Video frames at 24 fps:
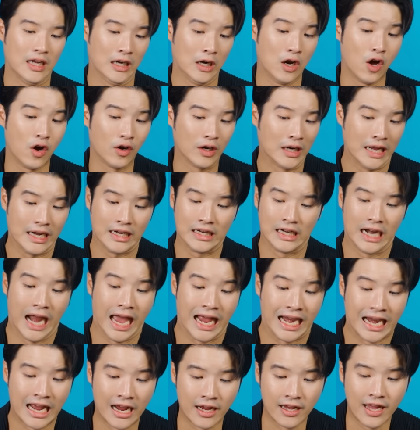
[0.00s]
ลองเล่นห
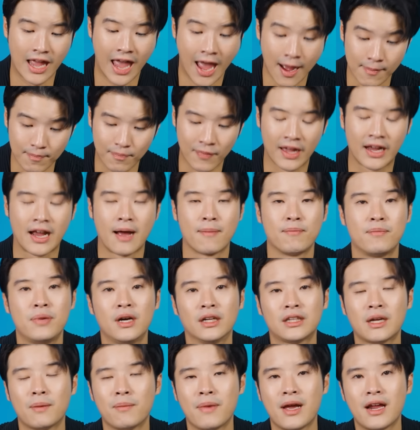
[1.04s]
ลายๆแอปนะครับเพื่
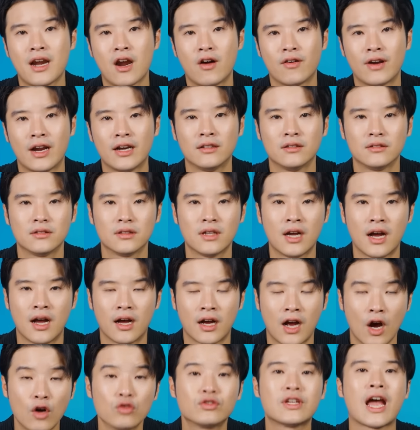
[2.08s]
อทำให้เรานั้น
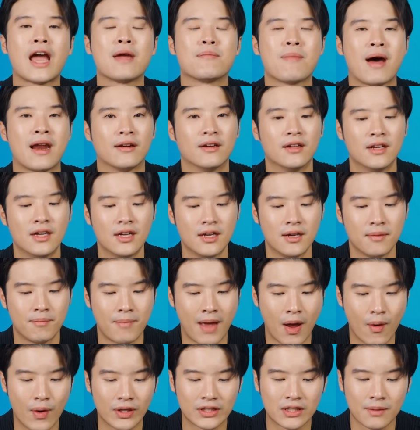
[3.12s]
เข้าใจมัน
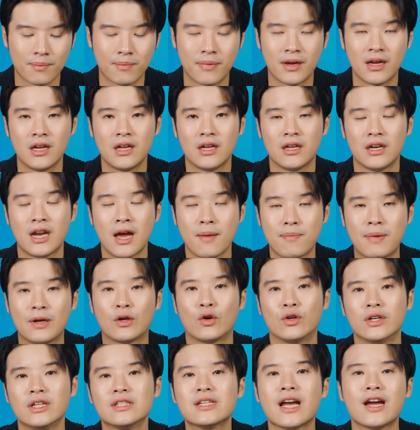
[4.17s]
แม้ว่าจะไม่ได้เป็น
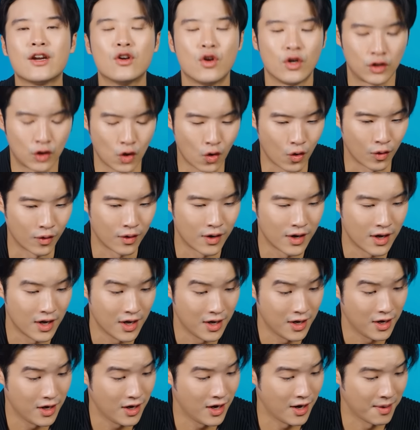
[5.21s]
คนที่ใช้โดยตรง
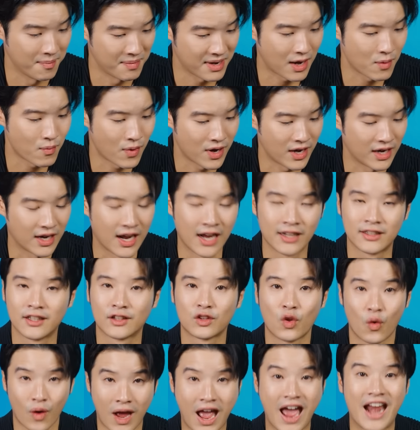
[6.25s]
ไม่งั้นวันหนึ่งอาจจะ
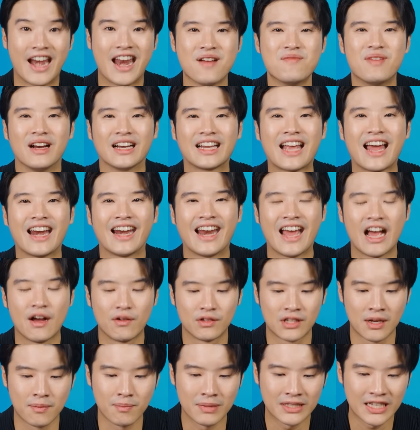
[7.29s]
ตกงานได้เหมือนกันนะ
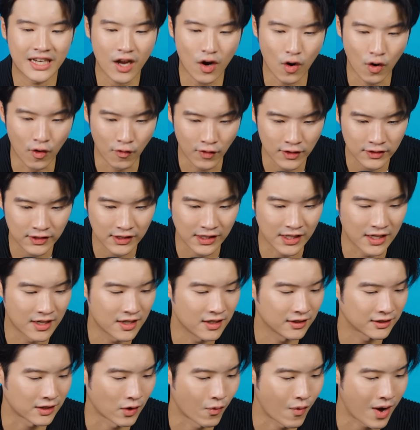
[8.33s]
งั้นไม่ใช่แค่ overseer
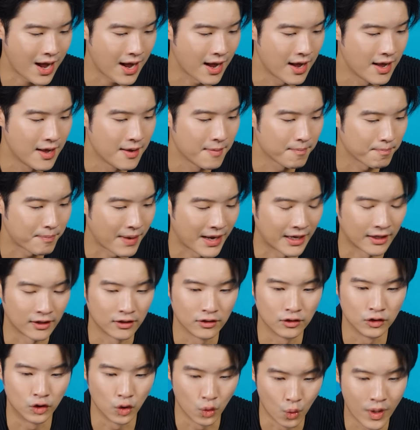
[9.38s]
แต่ว่าเป็น
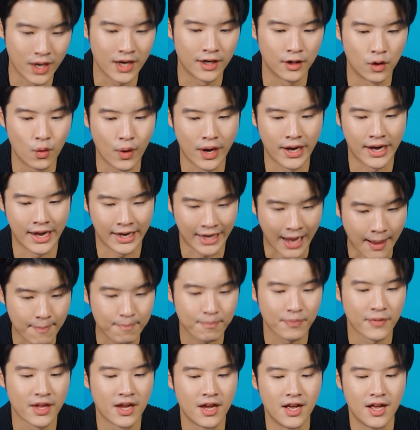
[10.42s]
doer ด้วยนะครับ
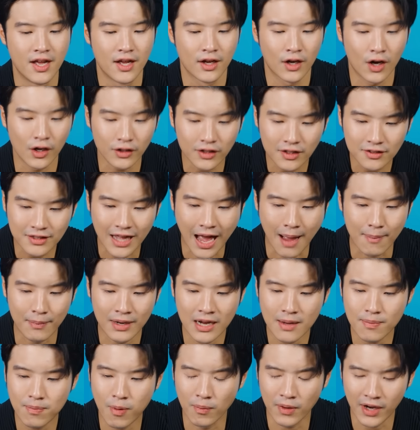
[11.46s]
ข้อที่3อัน
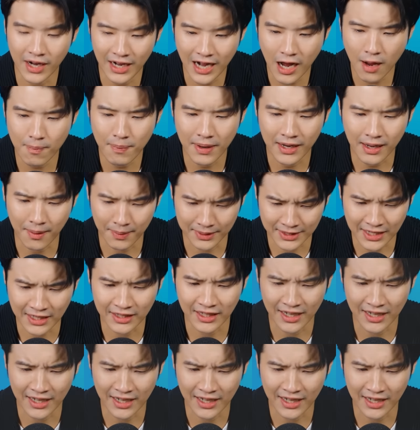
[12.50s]
นี้ผมเคยเล่าไปกับอาจาร